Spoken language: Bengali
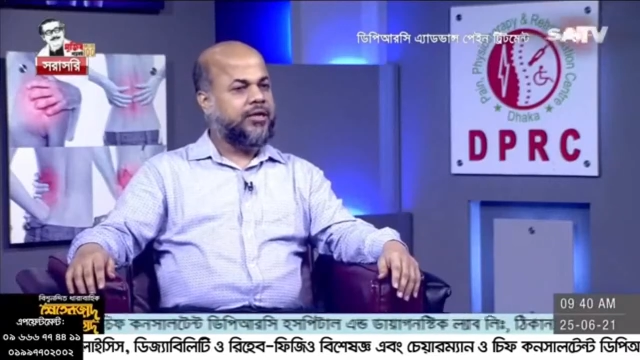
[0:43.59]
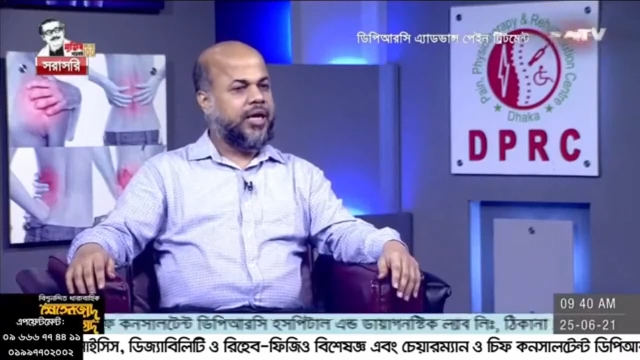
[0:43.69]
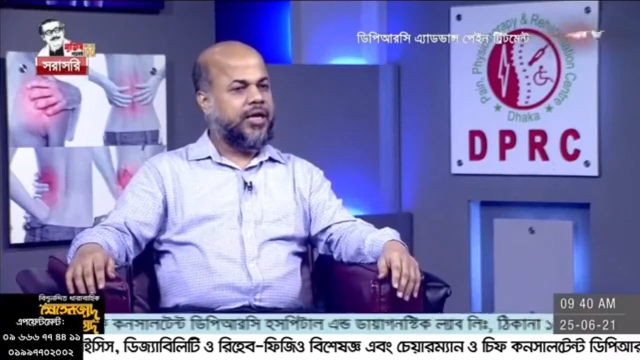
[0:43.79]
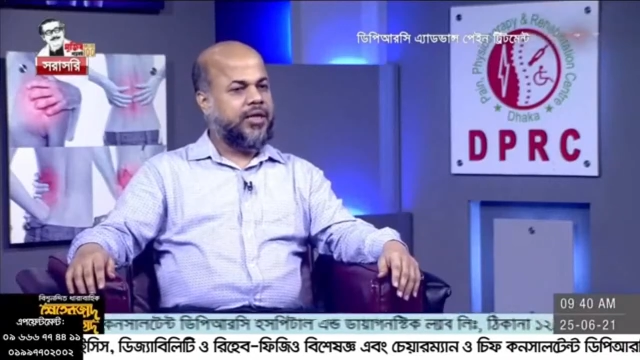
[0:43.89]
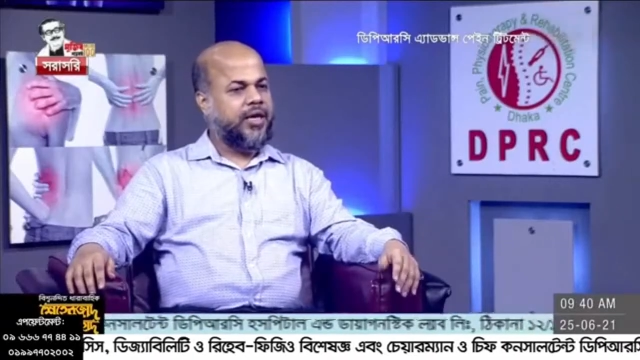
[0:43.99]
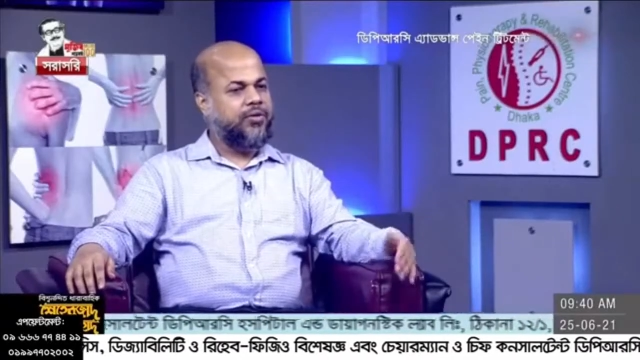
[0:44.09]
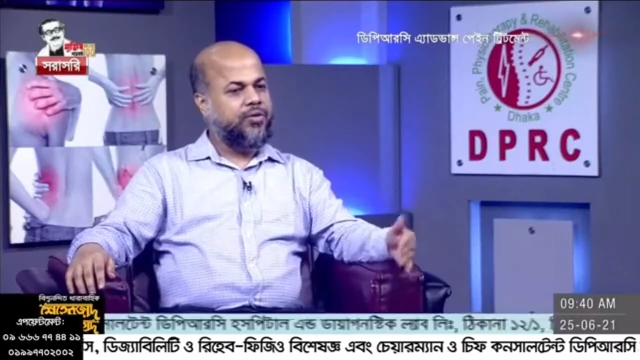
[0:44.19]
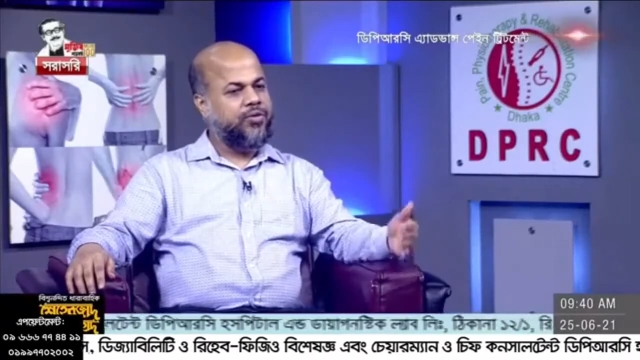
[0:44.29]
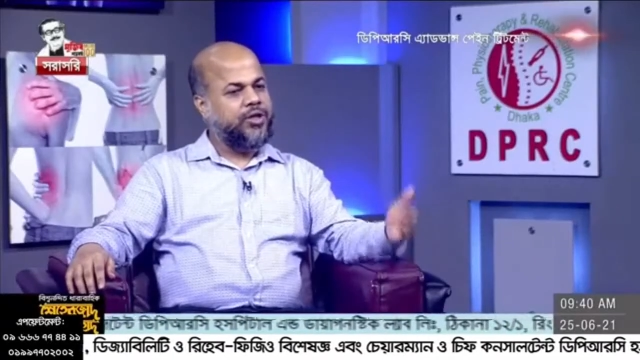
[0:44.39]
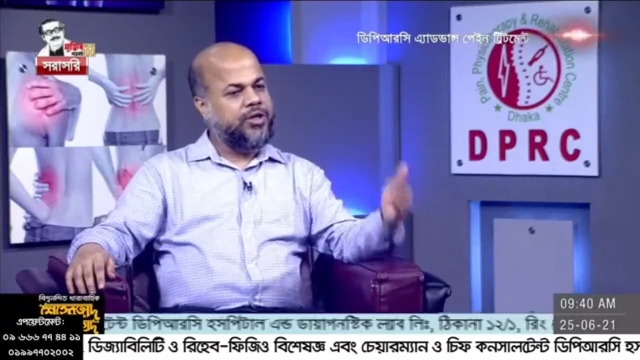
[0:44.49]
তা তাহলে
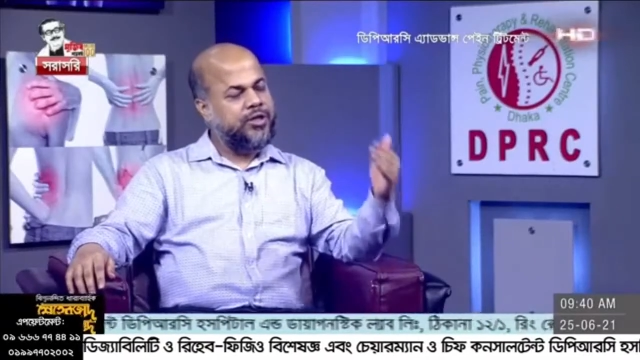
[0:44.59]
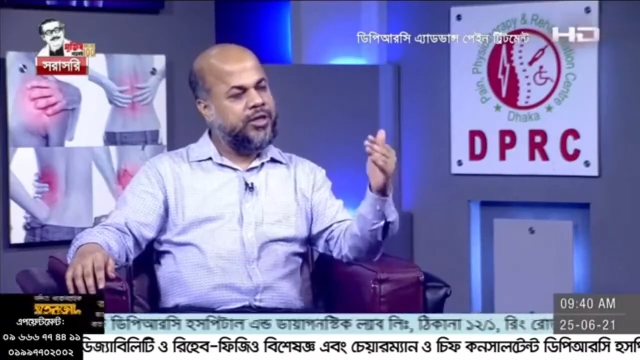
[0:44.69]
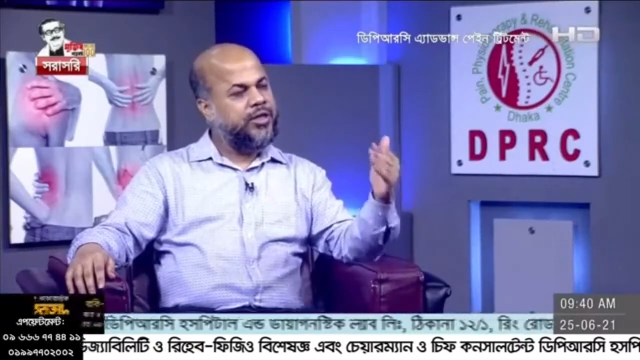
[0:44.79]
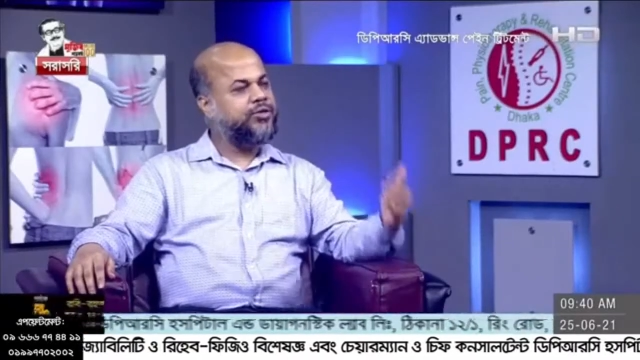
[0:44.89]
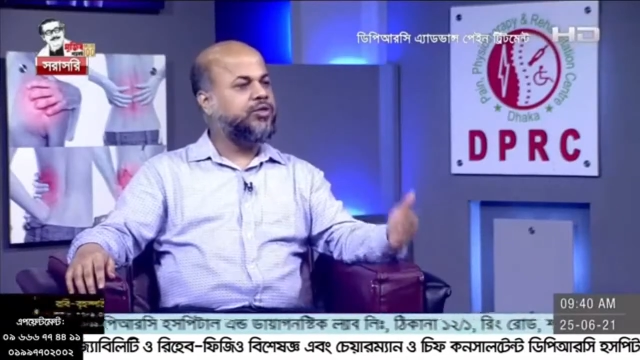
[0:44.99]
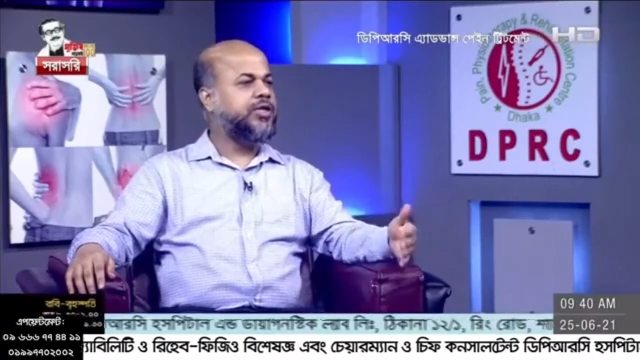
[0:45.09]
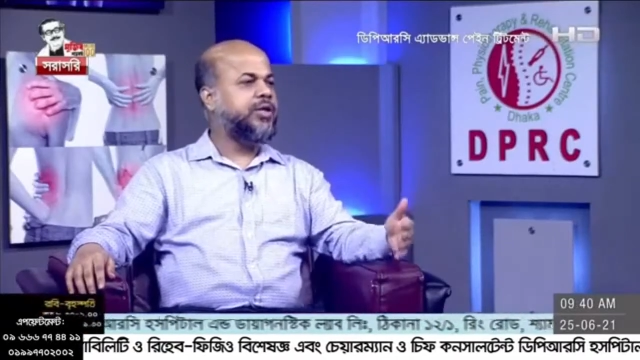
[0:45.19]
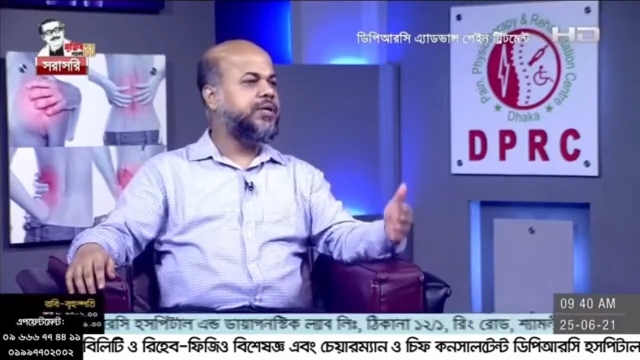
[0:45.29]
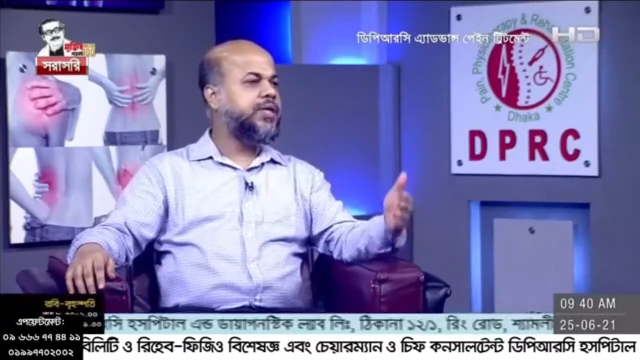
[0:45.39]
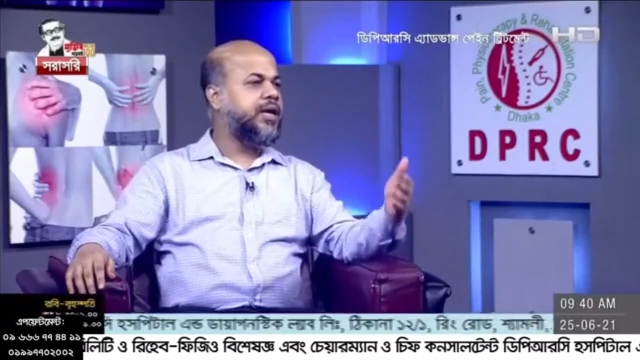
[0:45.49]
ওই দিন থেকেই যদি
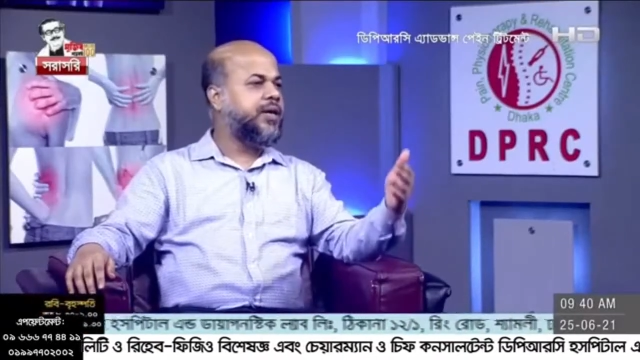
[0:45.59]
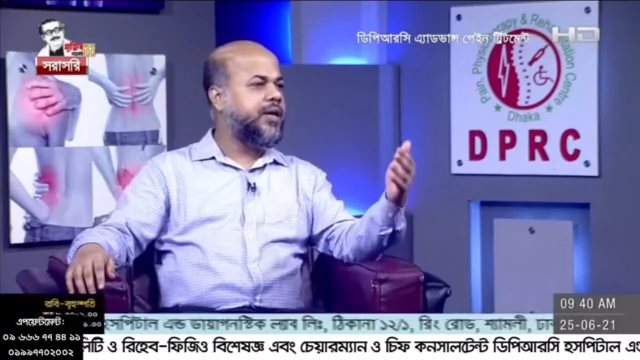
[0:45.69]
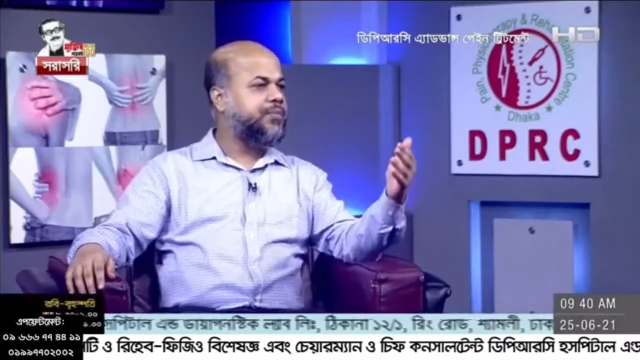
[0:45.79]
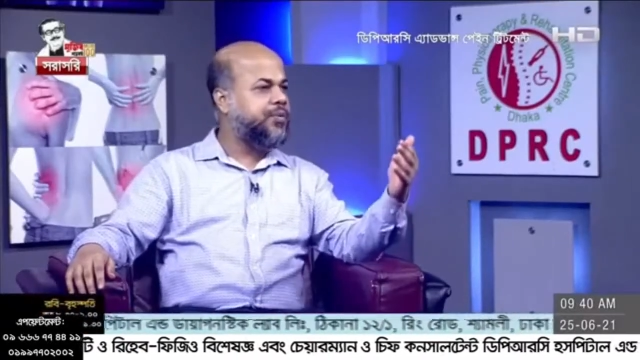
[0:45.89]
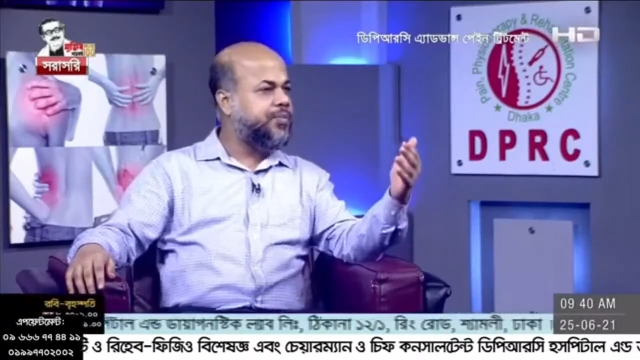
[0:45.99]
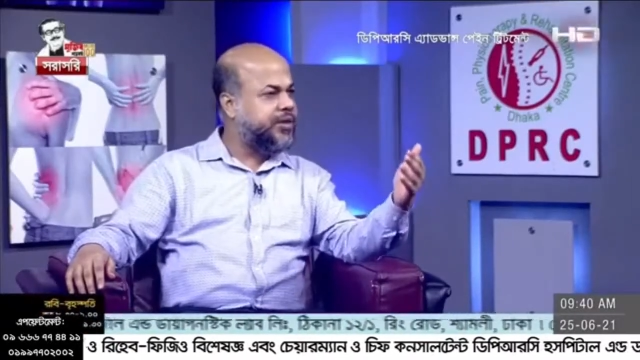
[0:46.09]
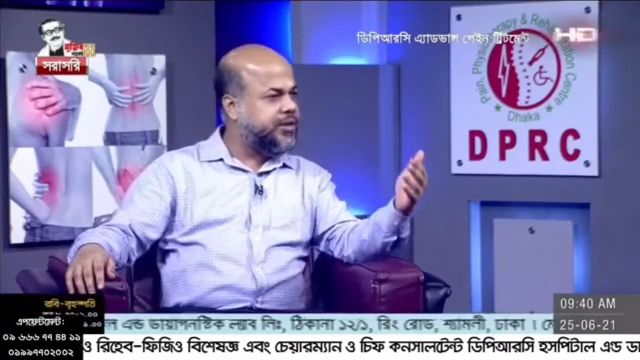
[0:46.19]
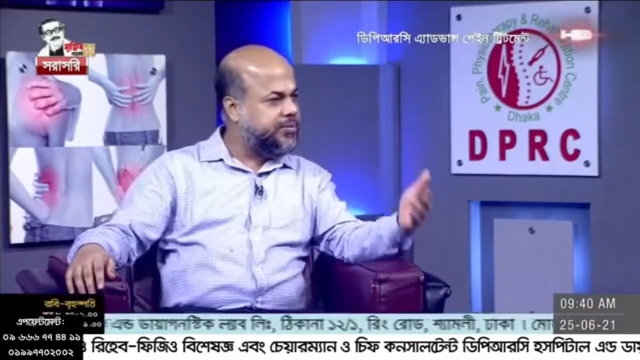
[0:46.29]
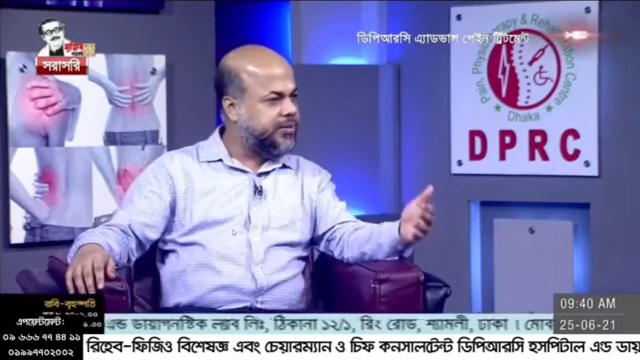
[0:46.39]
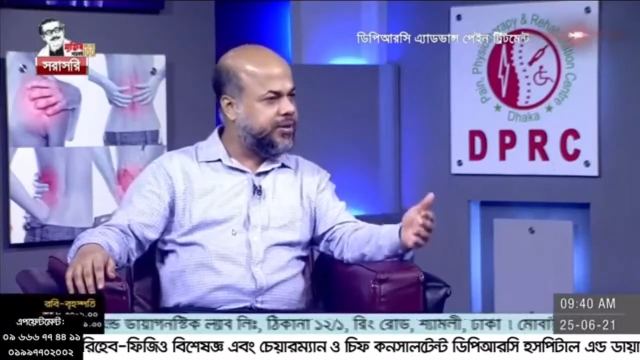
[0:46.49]
আমি অ্যাপ্রোপ্রিয়েট
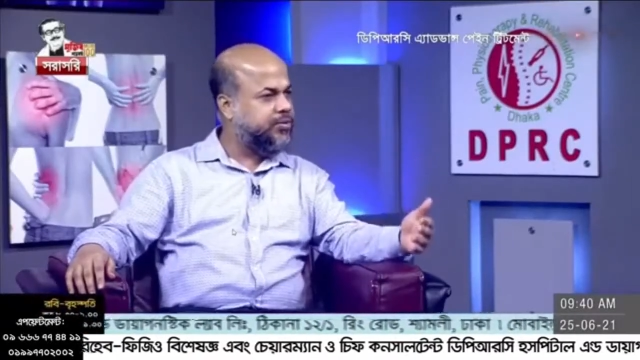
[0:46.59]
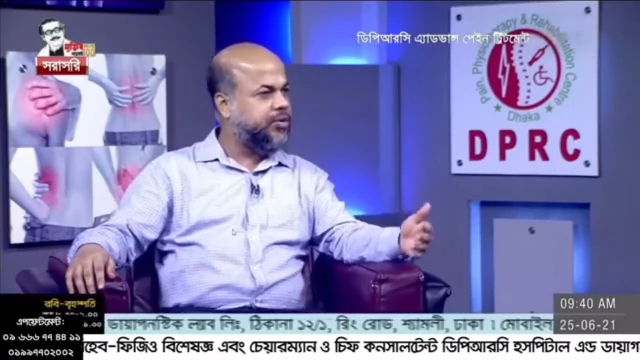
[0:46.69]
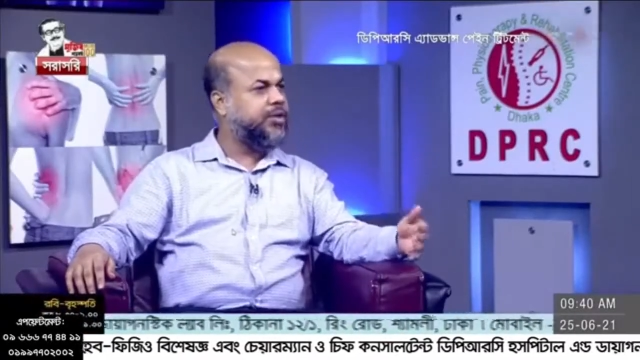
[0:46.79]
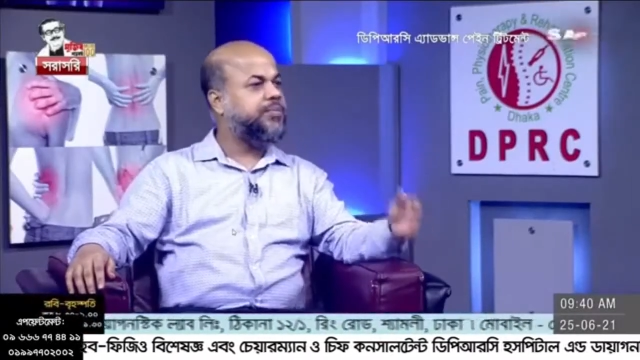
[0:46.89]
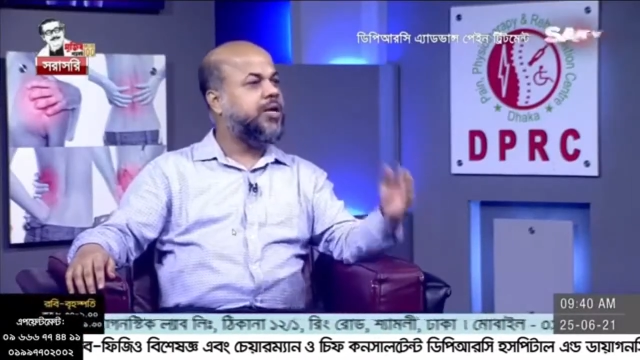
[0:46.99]
ট্রিটমেন্ট করি